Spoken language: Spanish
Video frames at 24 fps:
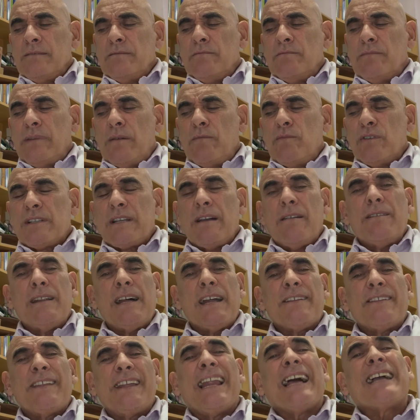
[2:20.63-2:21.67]
vamos a
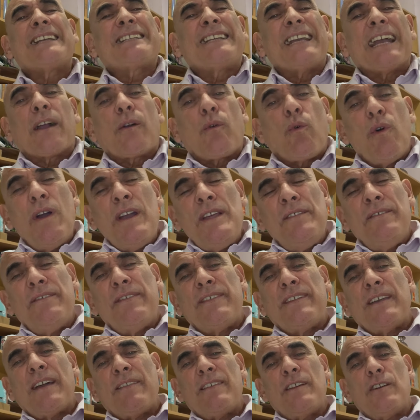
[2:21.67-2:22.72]
hablar de la
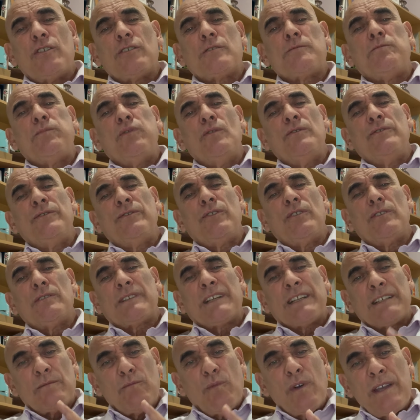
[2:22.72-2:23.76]
secuencia de los puntos,
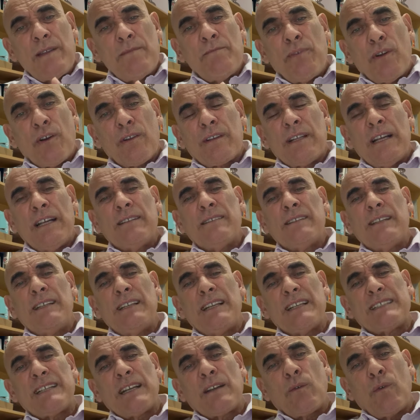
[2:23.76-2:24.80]
que es muy importante,
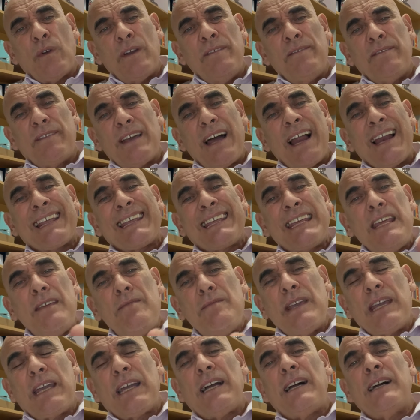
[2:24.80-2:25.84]
la secuencia
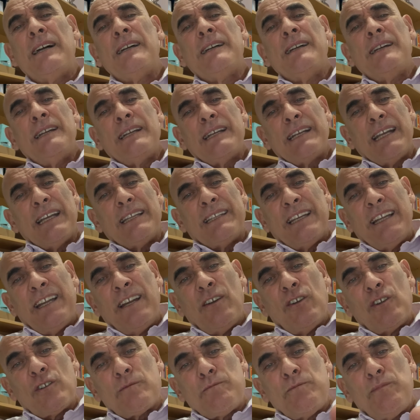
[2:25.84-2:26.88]
alquímica que
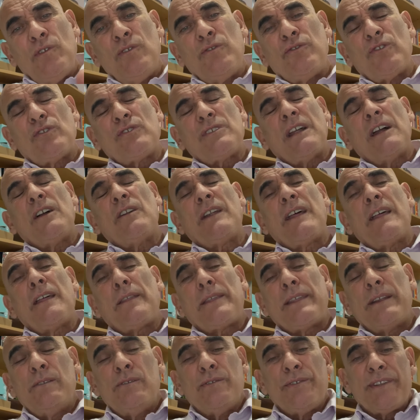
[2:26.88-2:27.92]
tienen los puntos a la hora de
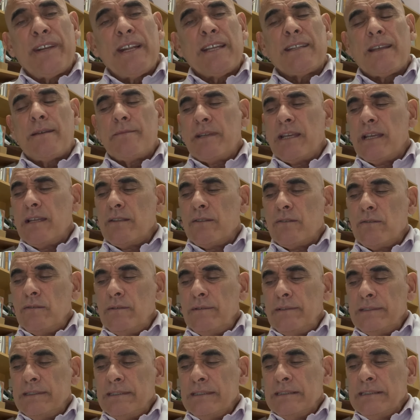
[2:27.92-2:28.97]
hacer un
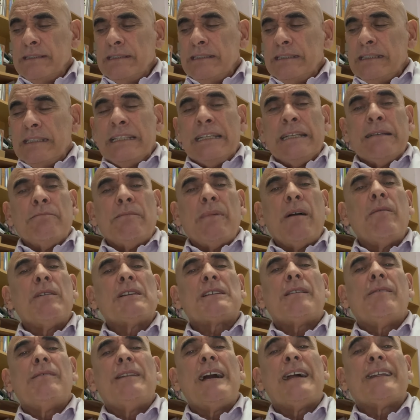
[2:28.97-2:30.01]
tratamiento.
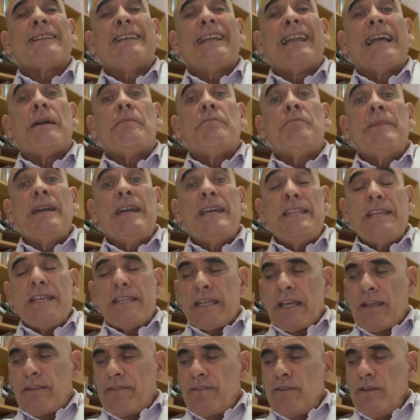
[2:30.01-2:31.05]
Vamos a hablar de la
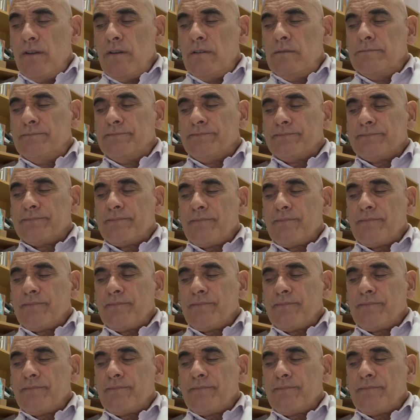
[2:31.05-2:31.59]
meditación